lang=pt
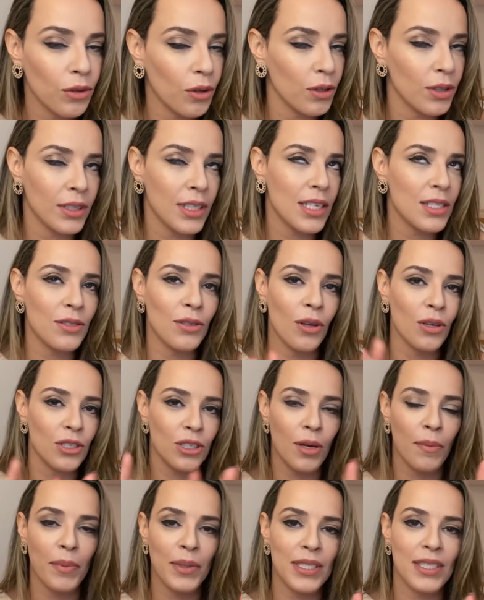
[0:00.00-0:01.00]
Todas nós
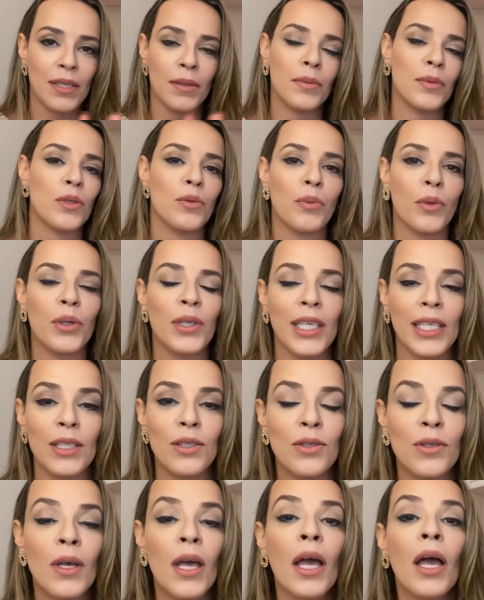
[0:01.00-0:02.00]
já passamos por
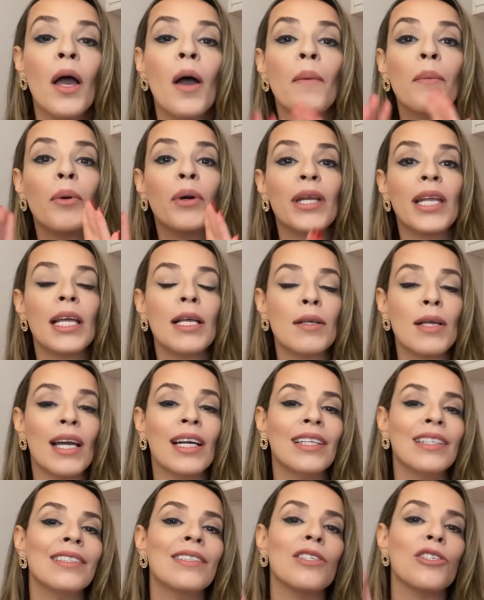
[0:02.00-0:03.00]
isso isso. Porém,
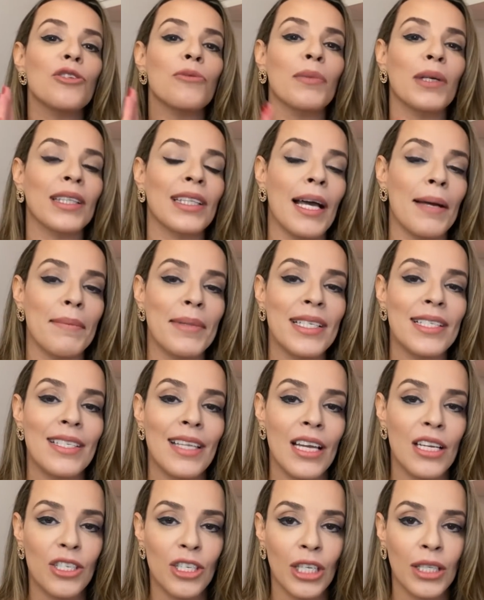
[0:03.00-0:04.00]
antes de mandar
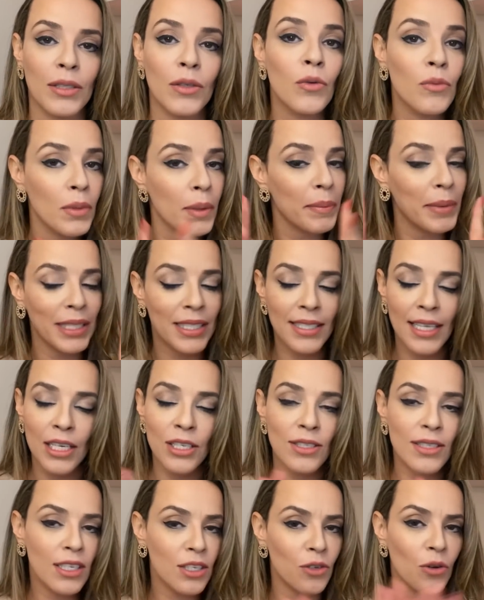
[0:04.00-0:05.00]
mensagem, uma
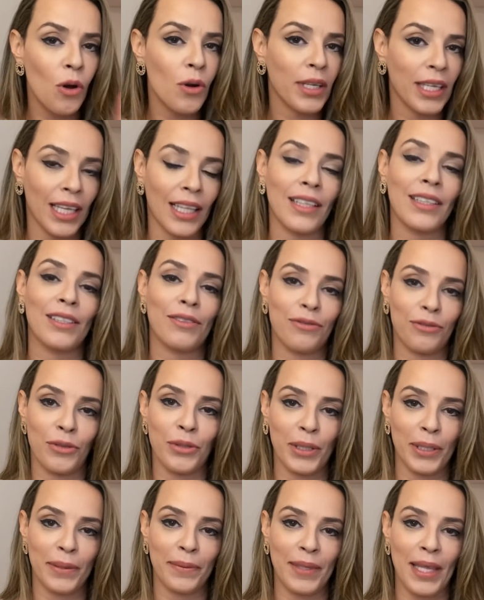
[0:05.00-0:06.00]
mensagem, seja qualquer ela que
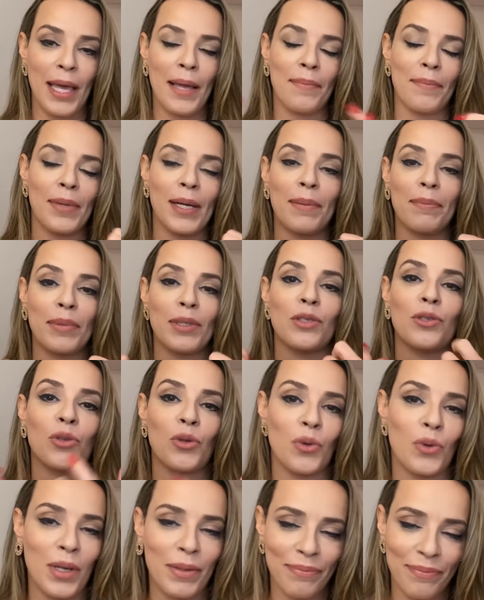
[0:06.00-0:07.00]
for, né, para a
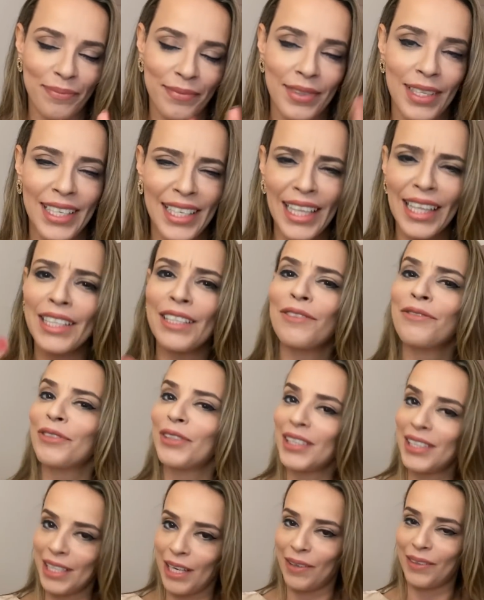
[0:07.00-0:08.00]
pessoa, aquela que
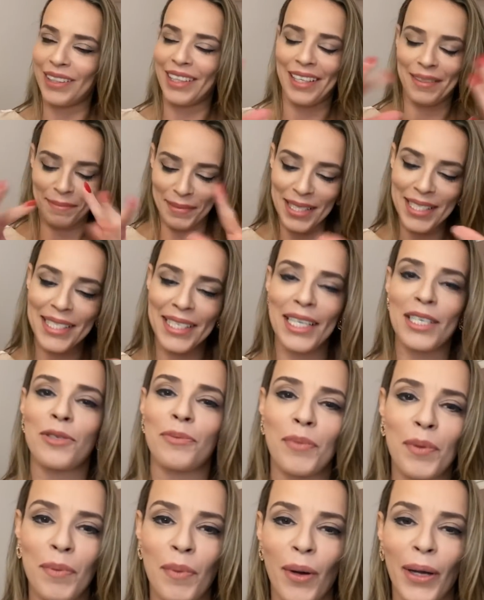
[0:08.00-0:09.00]
for, não, é
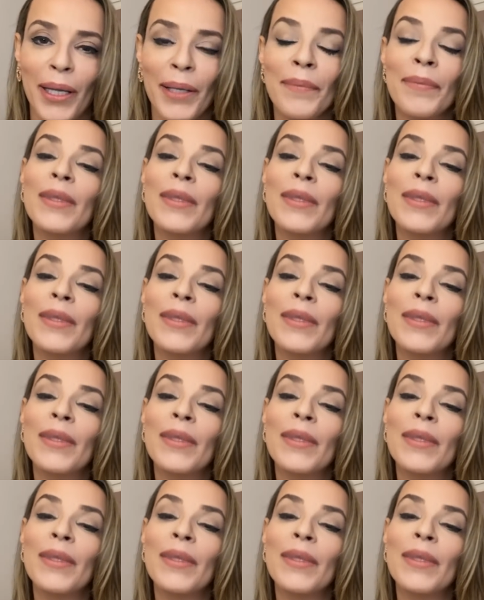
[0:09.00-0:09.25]
mensagem para o boy.